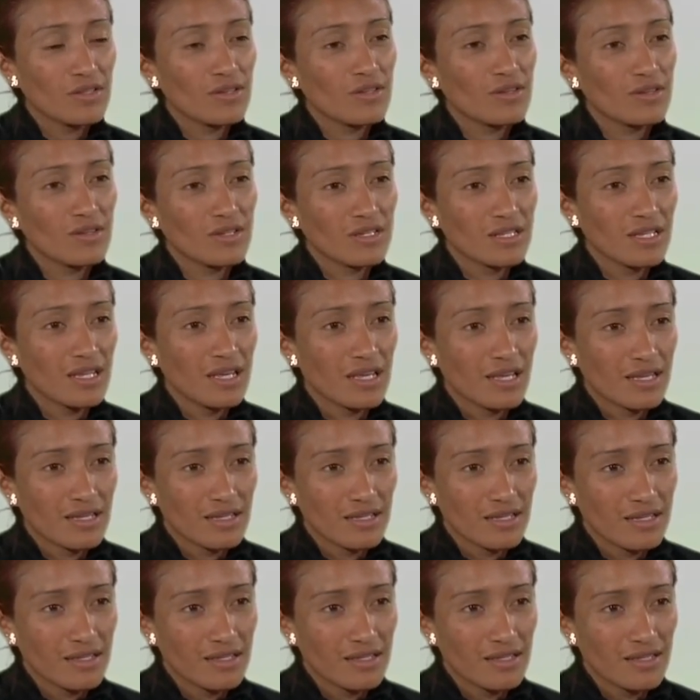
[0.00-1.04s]
todos los
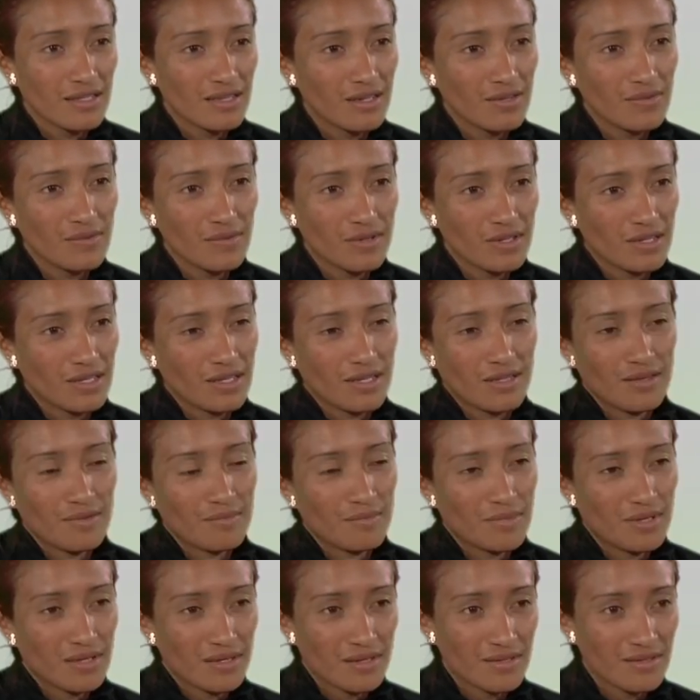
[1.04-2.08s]
días, de lunes a
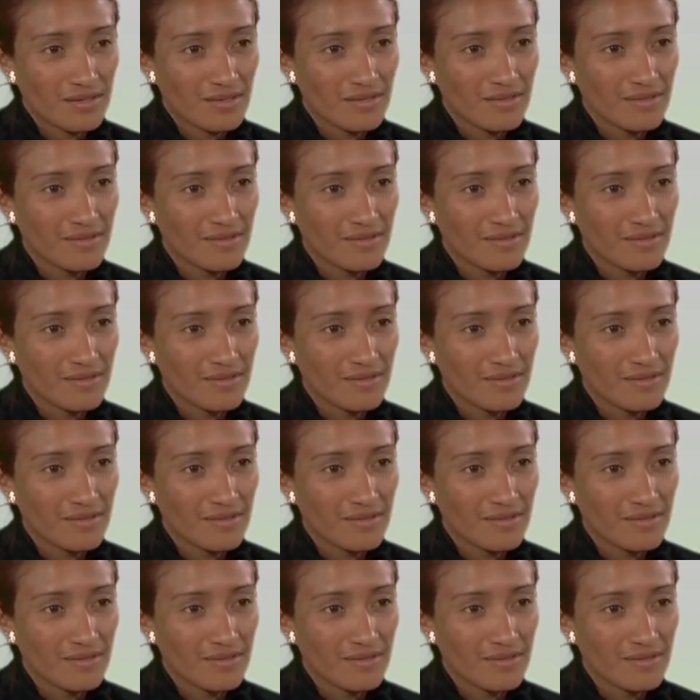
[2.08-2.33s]
domingo.